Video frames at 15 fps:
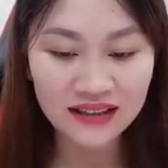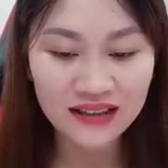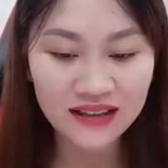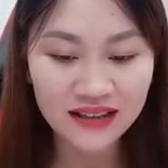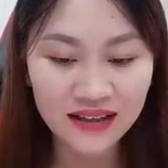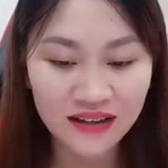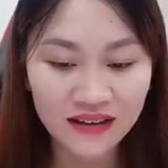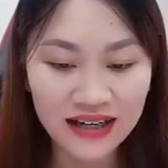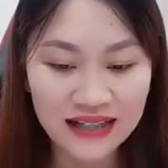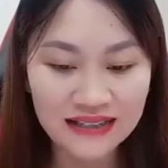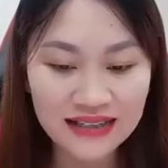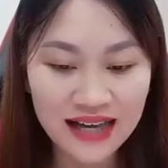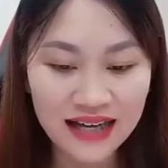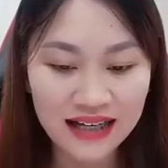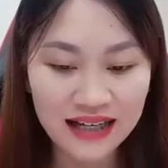Có
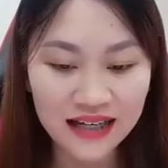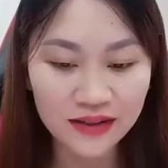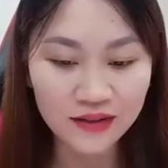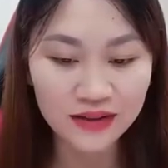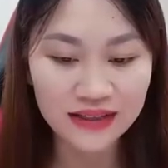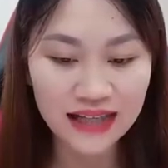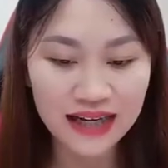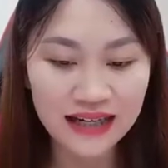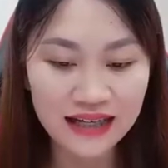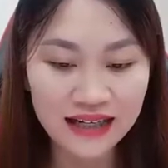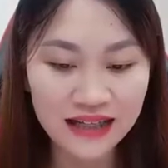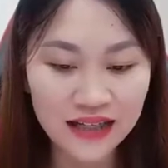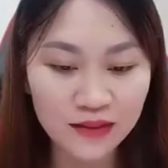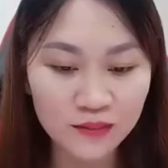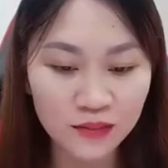khán giả khen đôi tay
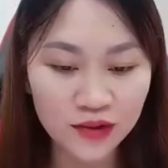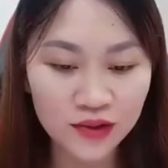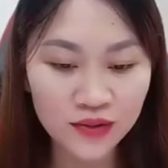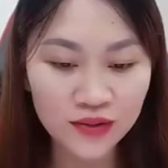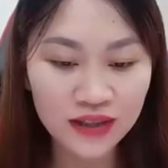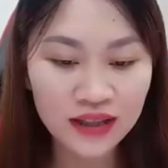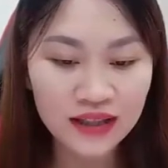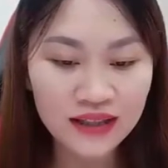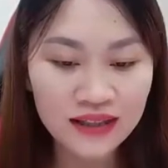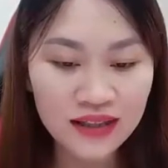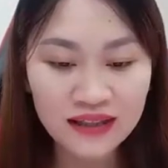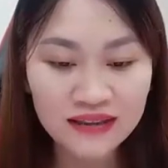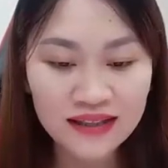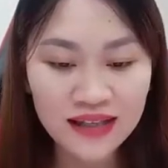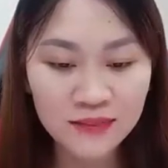lên hình một chút,
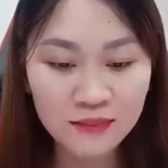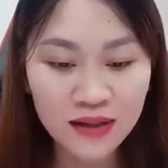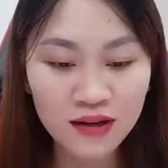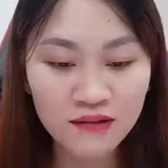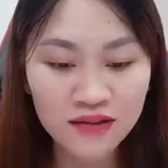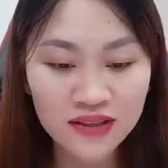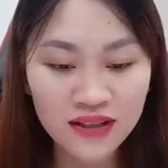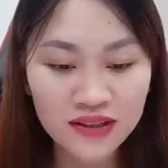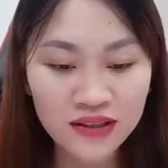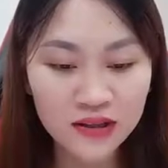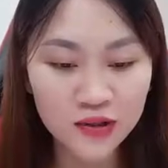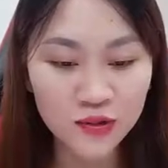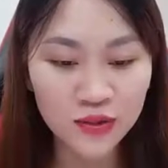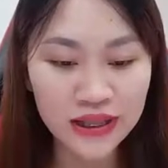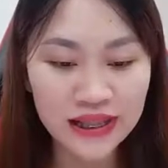thật mau rời
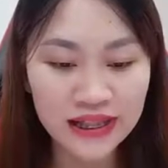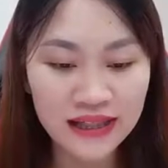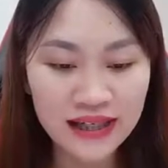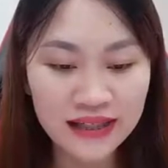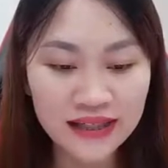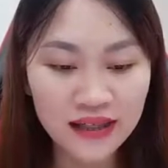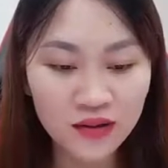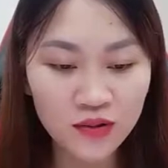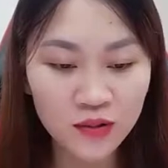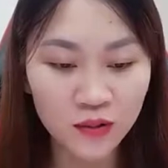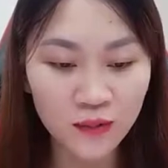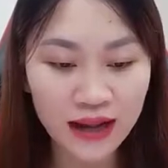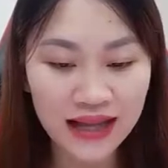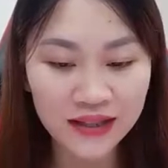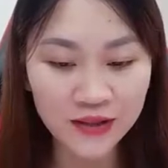sự chú ý lên đĩa
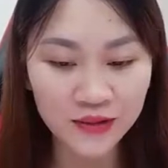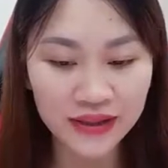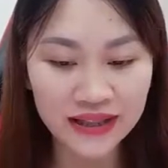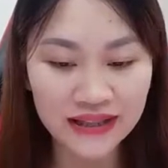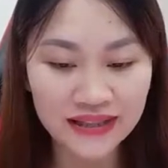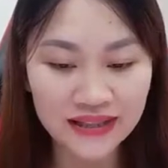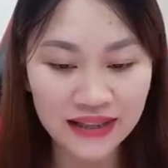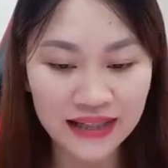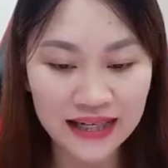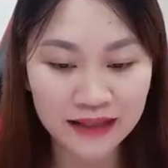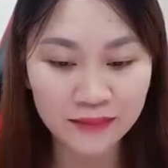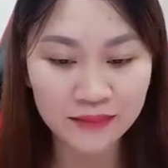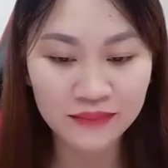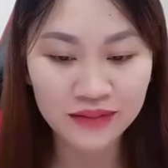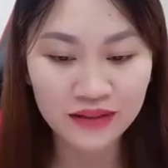khổ qua nhồi thịt xinh đẹp.